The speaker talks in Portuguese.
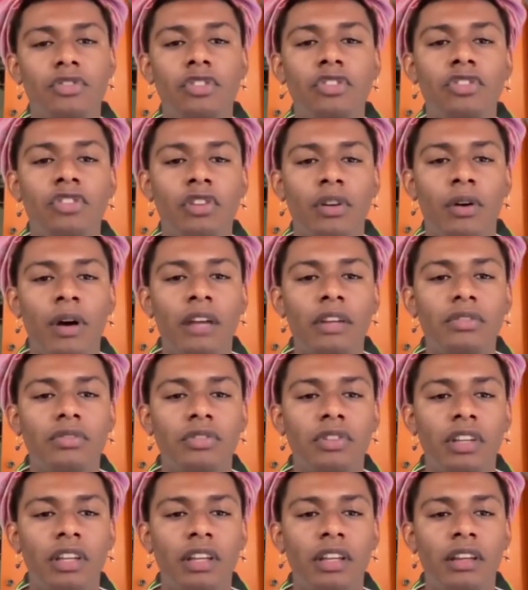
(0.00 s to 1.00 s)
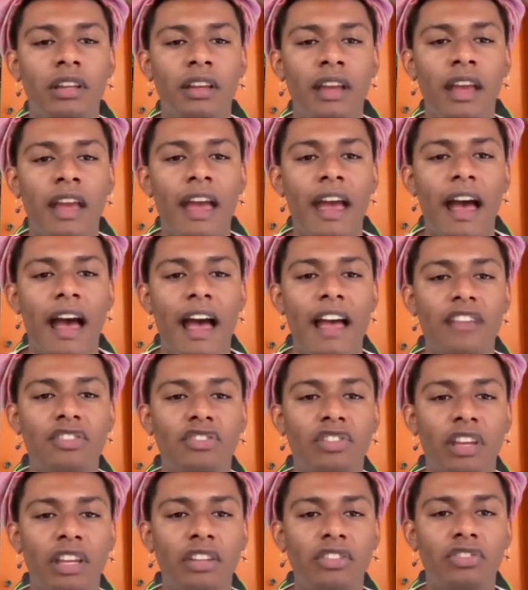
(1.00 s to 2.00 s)
Didi. Eu acho que a
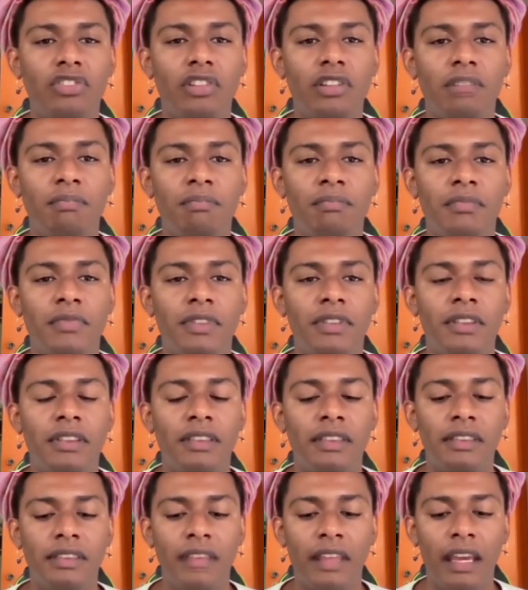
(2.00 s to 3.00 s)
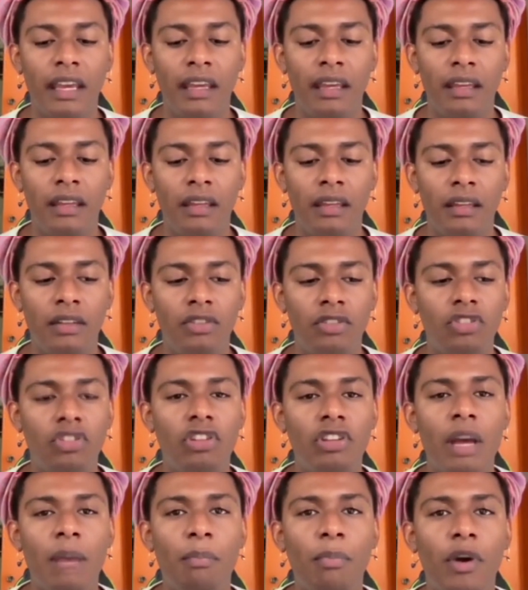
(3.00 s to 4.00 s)
gente tem,
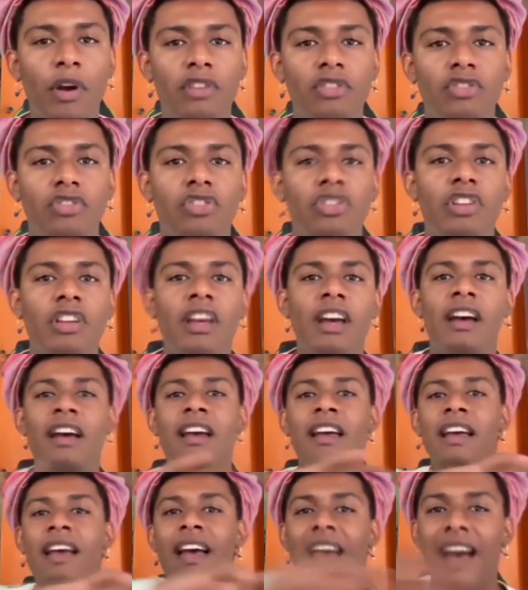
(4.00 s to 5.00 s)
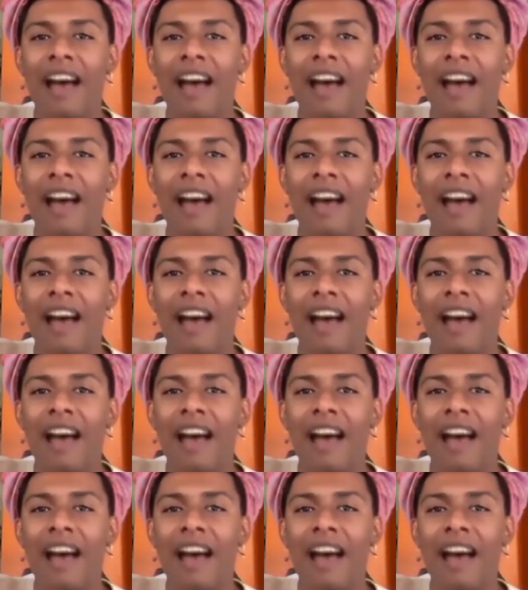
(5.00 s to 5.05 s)
dia após dia,